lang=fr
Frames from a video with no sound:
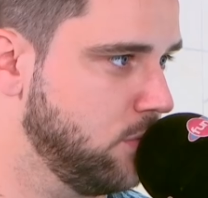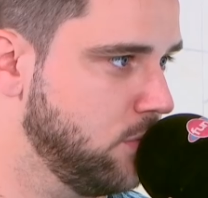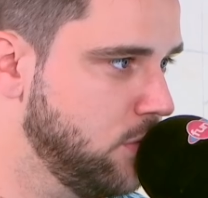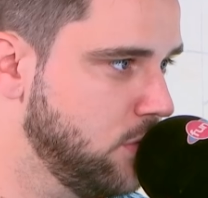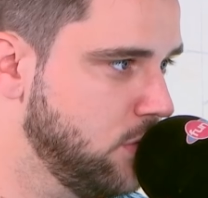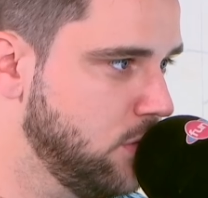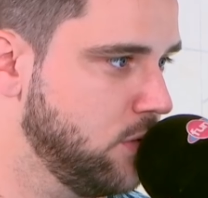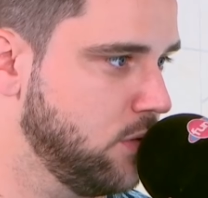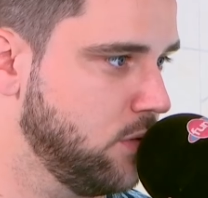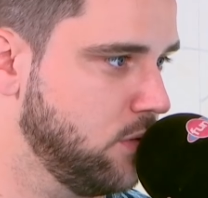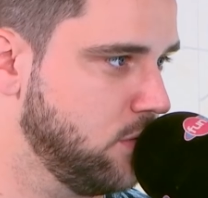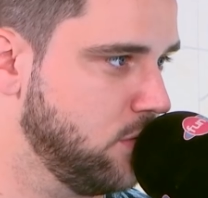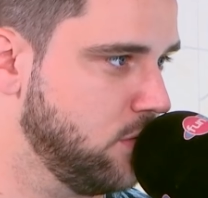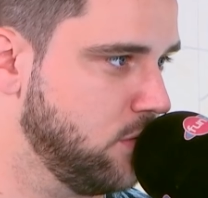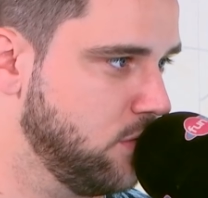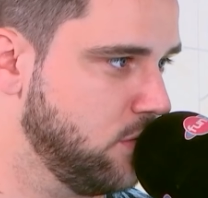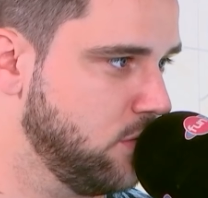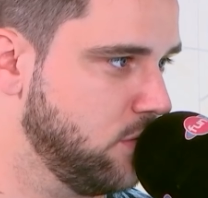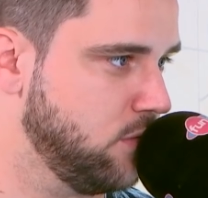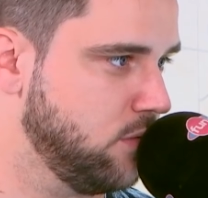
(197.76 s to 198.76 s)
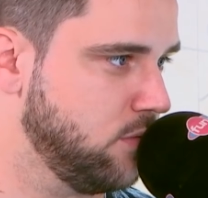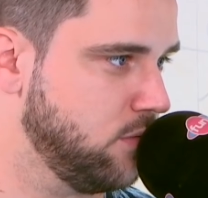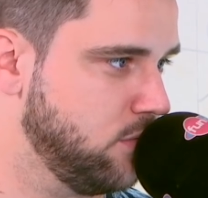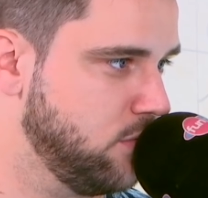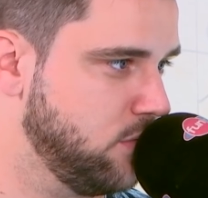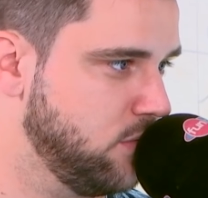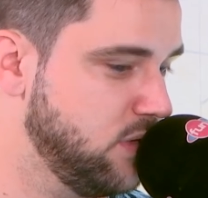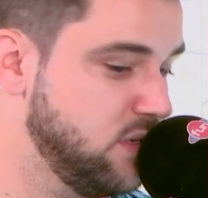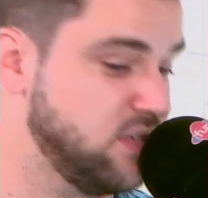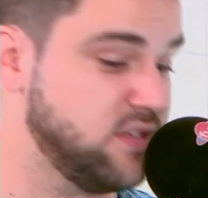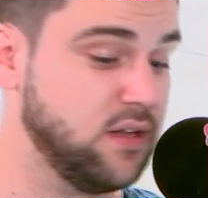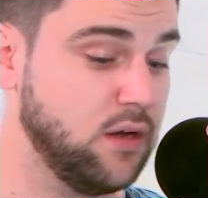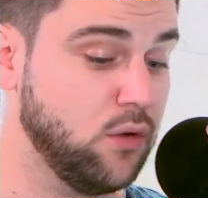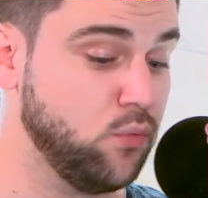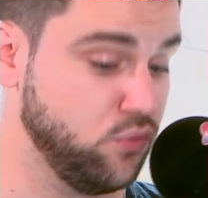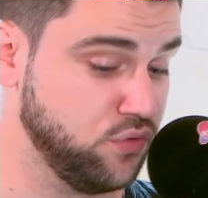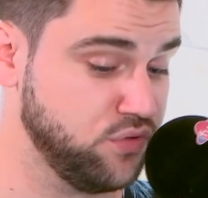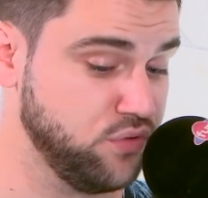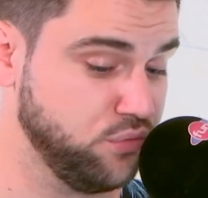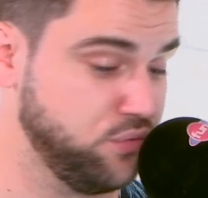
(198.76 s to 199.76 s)
Et c'est là où j'ai fait euh, Do It Tonight. Et c'est là où
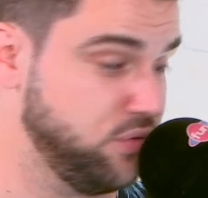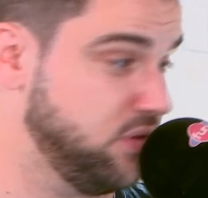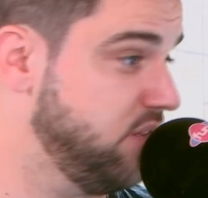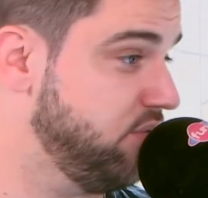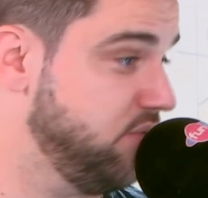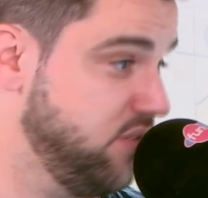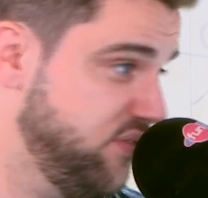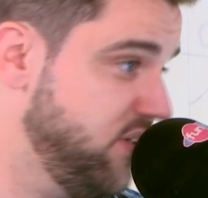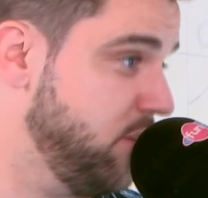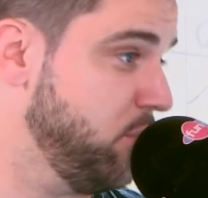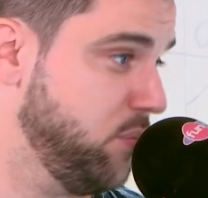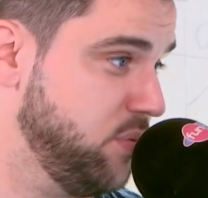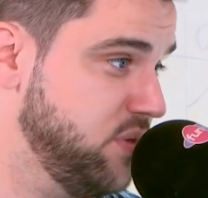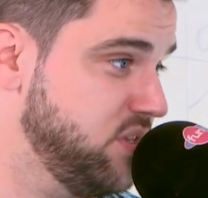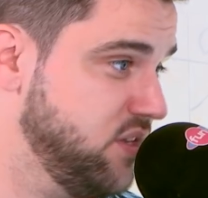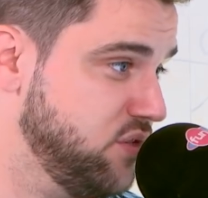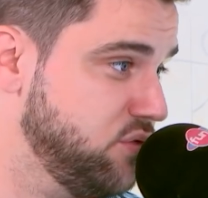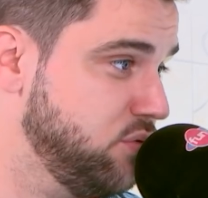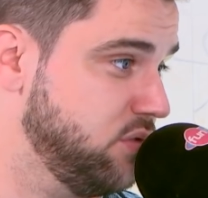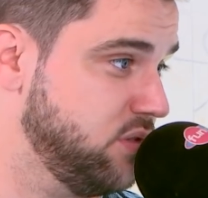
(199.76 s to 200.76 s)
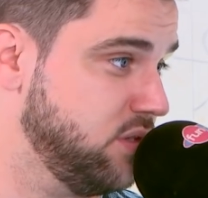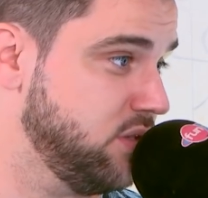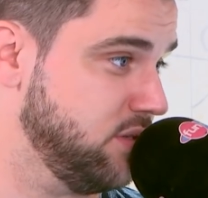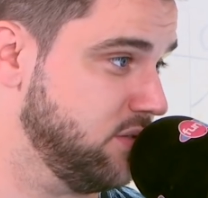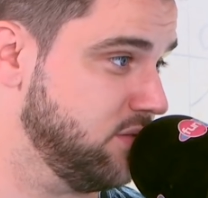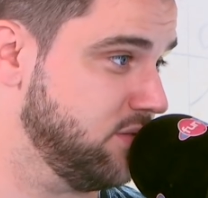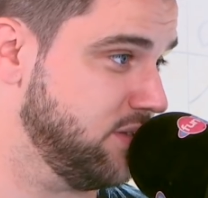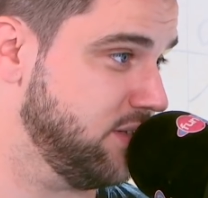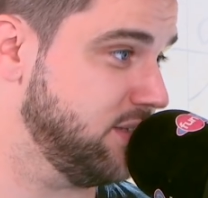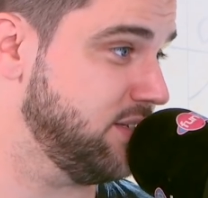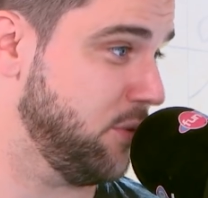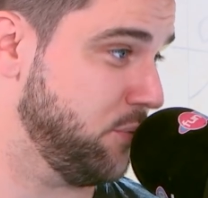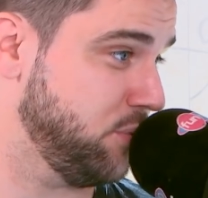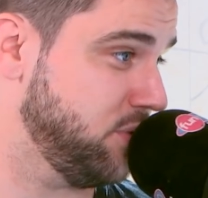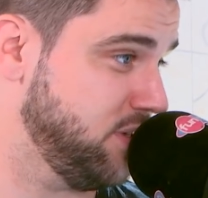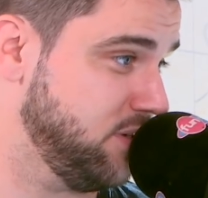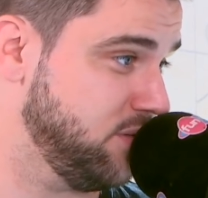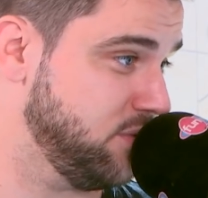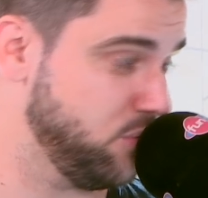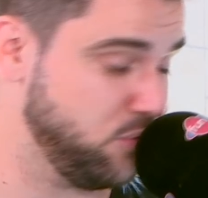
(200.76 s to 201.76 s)
on sent que tu t'es fait vraiment plaisir sur le titre. C'est ça
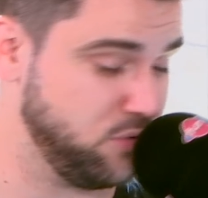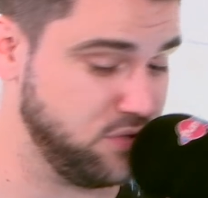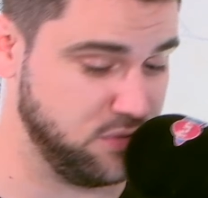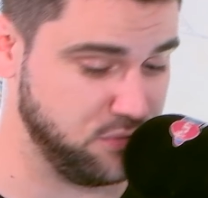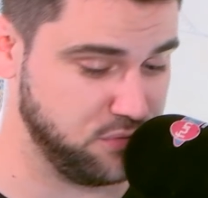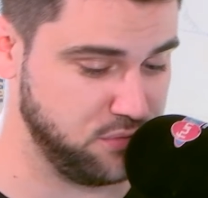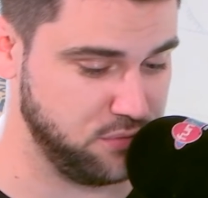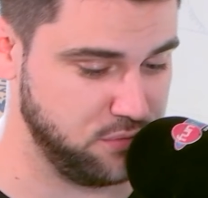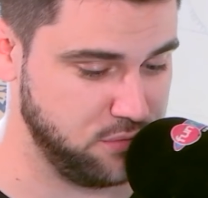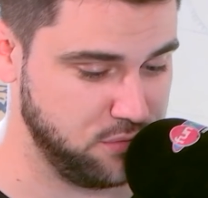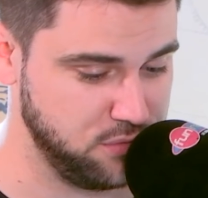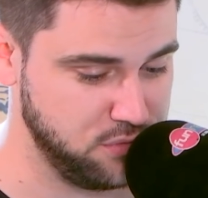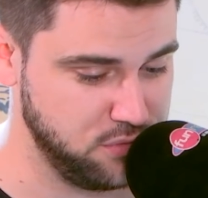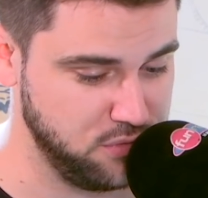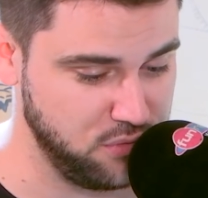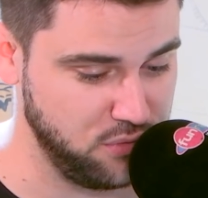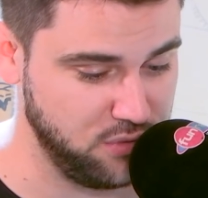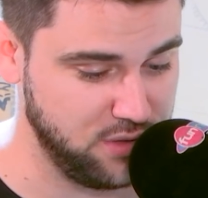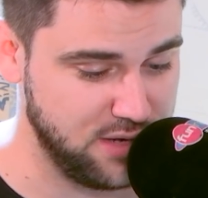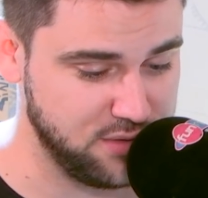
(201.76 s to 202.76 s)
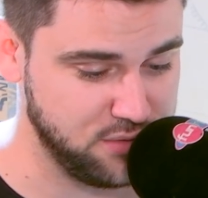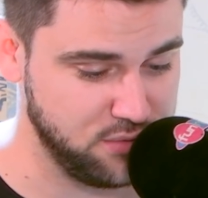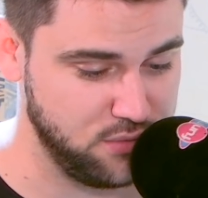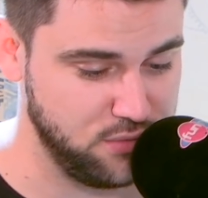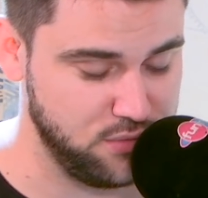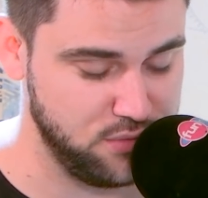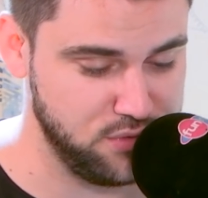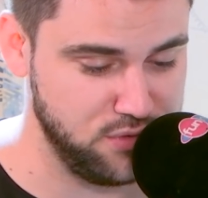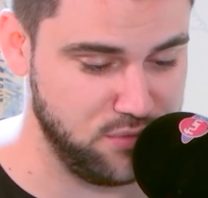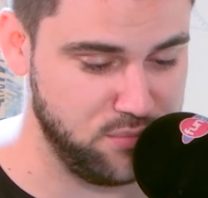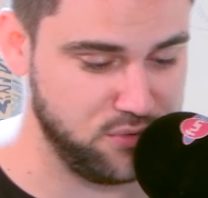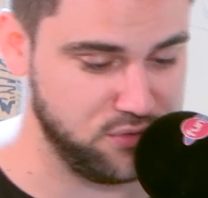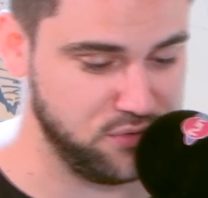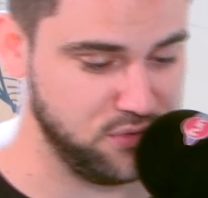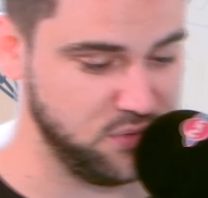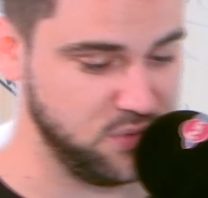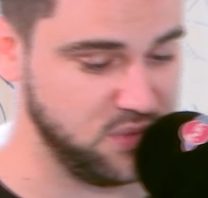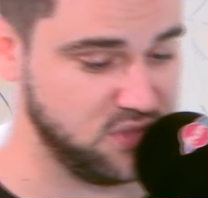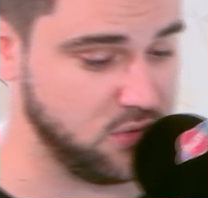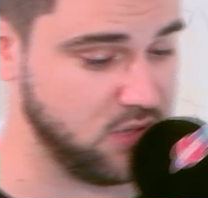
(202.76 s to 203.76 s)
aussi. On ressent ce, truc-là sur le, sur le
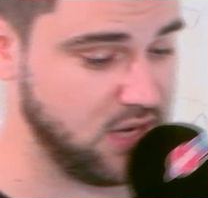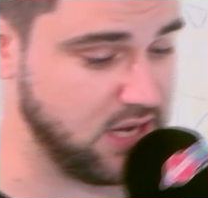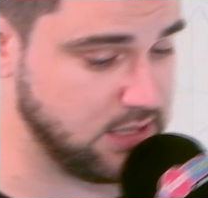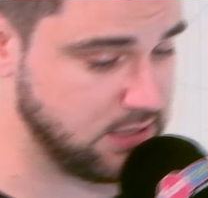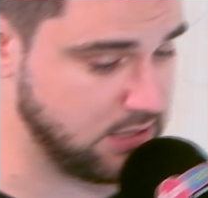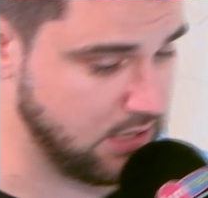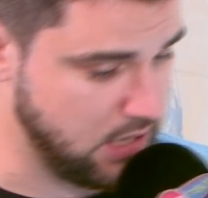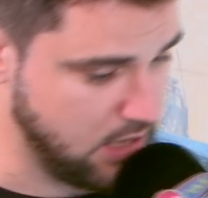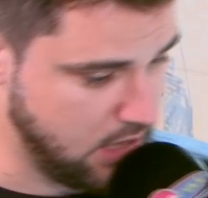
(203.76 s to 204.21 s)
morceau Do It Tonight.